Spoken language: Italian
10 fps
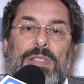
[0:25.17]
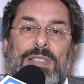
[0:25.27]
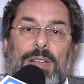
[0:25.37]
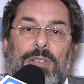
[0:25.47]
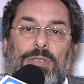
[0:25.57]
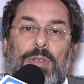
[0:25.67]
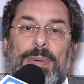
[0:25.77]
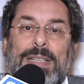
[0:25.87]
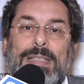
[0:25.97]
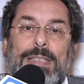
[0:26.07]
il secondo
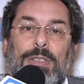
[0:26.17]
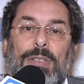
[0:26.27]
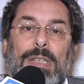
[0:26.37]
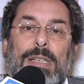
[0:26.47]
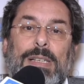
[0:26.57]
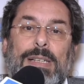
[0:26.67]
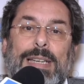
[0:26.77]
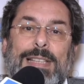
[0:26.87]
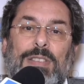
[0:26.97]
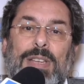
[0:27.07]
partito eh,
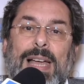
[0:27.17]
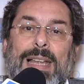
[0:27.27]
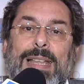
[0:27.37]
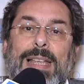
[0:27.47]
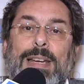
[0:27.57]
nazionale,